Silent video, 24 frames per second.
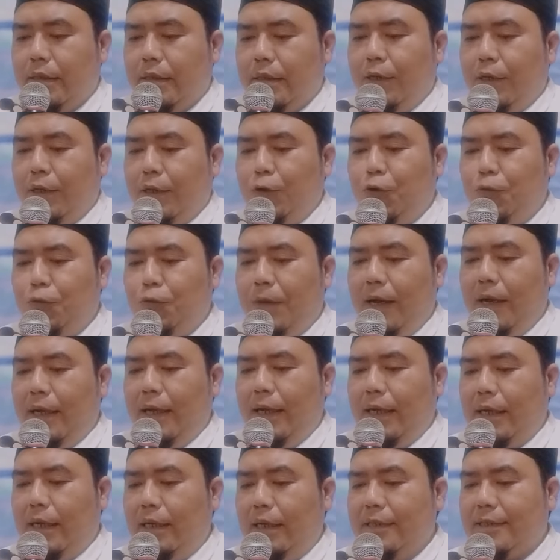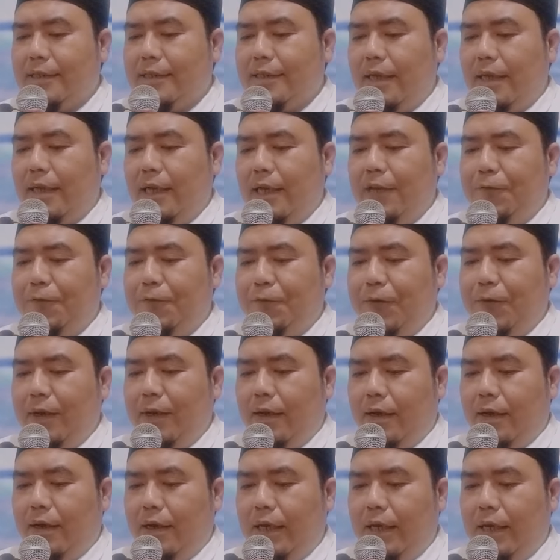yubarik lisa'im
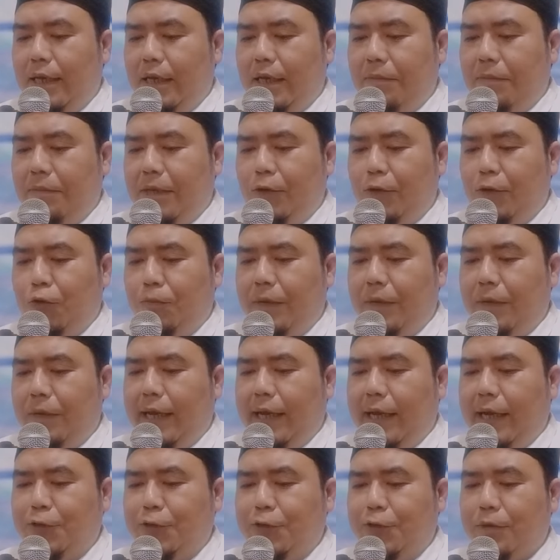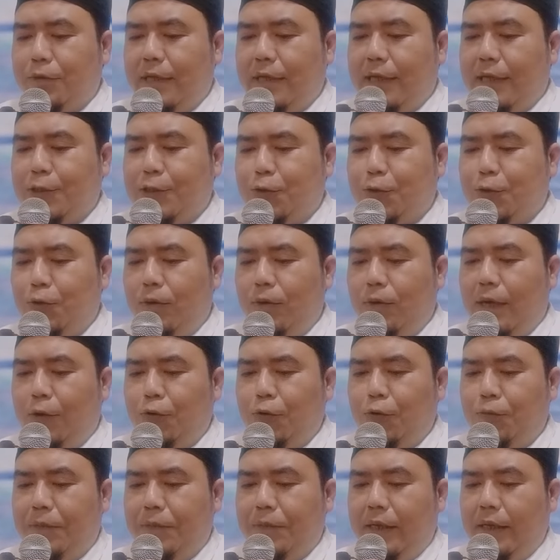fil qalili minhu bihaitsu tahsul
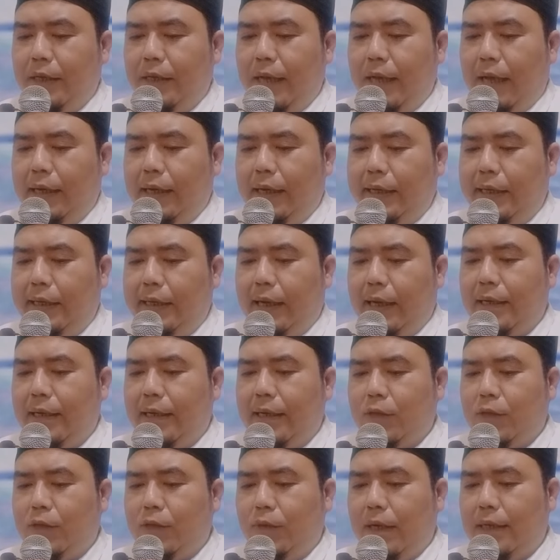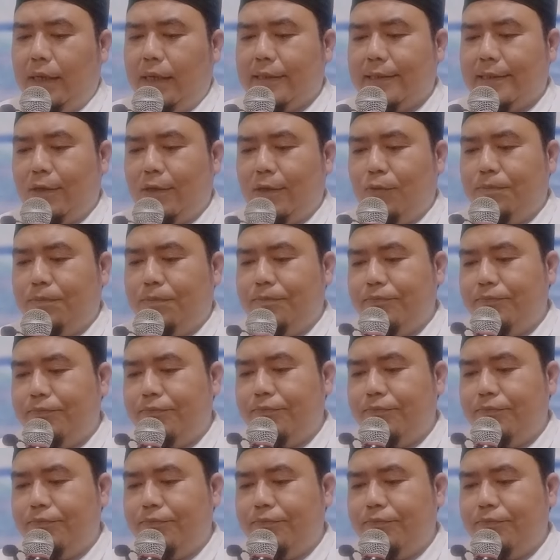lahu bihi al-i'anatu 'ala saum